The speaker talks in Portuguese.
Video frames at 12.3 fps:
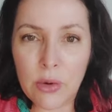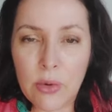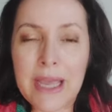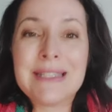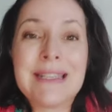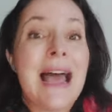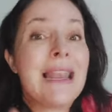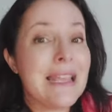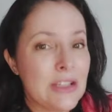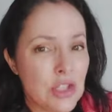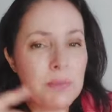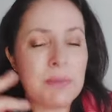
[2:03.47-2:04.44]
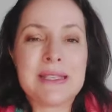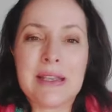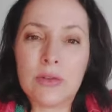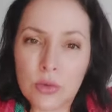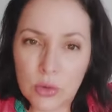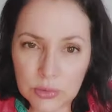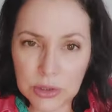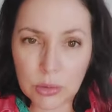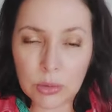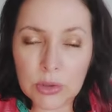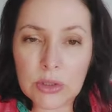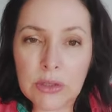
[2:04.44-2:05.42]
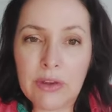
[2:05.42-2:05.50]
essa, além de pensar no
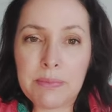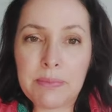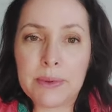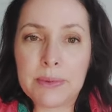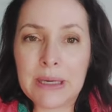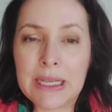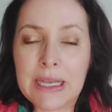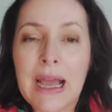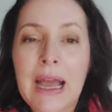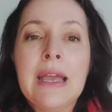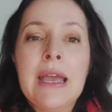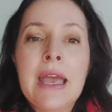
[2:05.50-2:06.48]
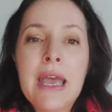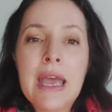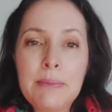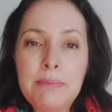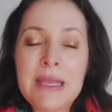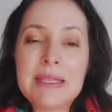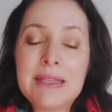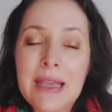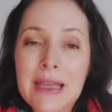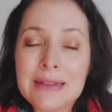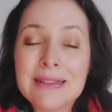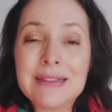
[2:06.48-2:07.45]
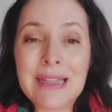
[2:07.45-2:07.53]
conteúdo que vai publicar, pense
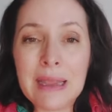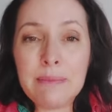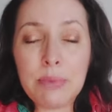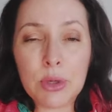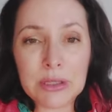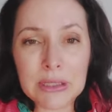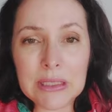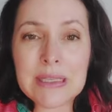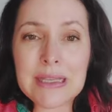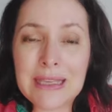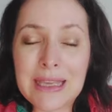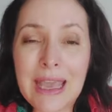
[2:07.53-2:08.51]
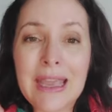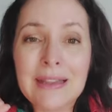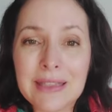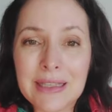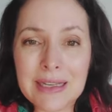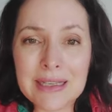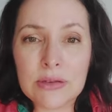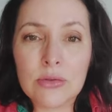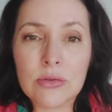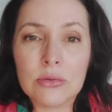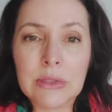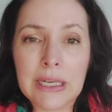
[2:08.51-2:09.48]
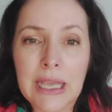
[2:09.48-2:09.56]
na importância que é a interação
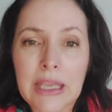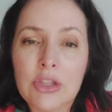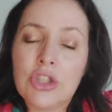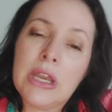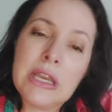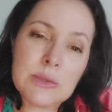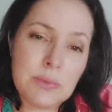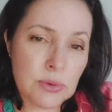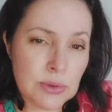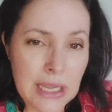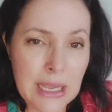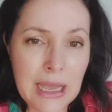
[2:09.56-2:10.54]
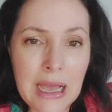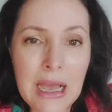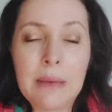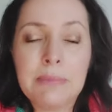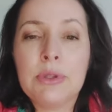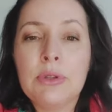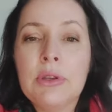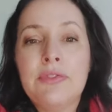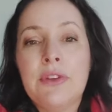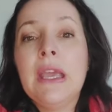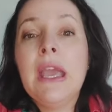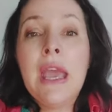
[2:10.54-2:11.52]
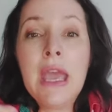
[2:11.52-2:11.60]
com o cliente, é responder rápido,
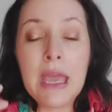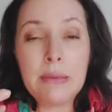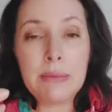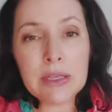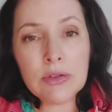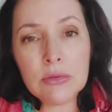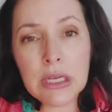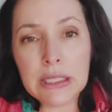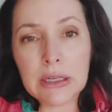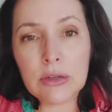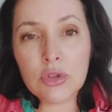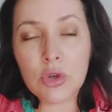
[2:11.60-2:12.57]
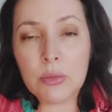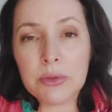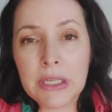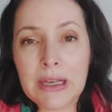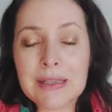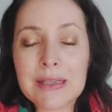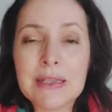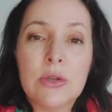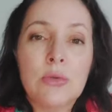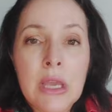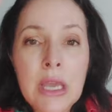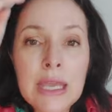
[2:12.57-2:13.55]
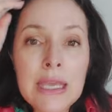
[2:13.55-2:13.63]
enfim, é mais um canal de comunicação
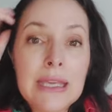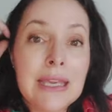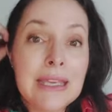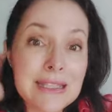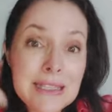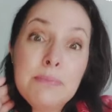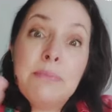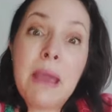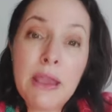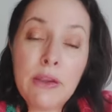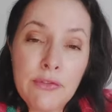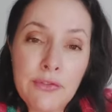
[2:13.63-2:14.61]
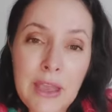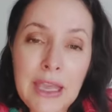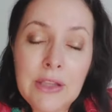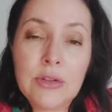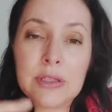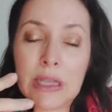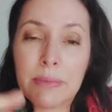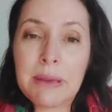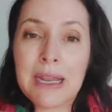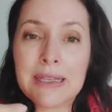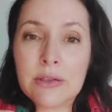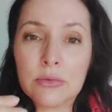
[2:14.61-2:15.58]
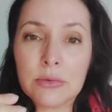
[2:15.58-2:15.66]
que, se bem feito,
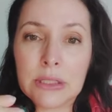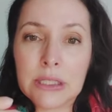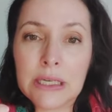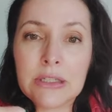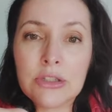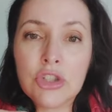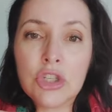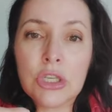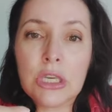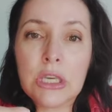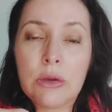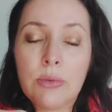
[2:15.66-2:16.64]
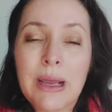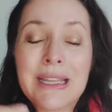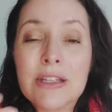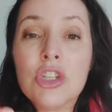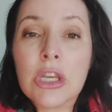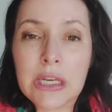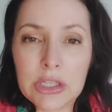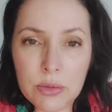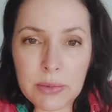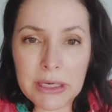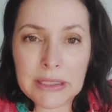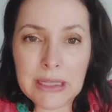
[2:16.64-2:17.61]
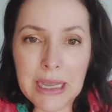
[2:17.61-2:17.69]
estabelece um grande, uma grande
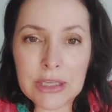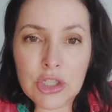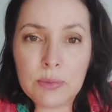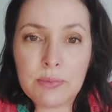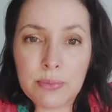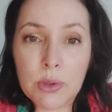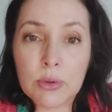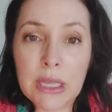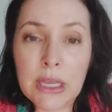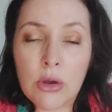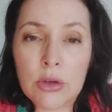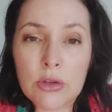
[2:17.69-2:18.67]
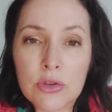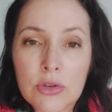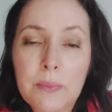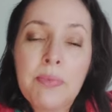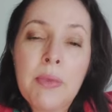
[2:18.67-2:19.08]
credibilidade para o negócio.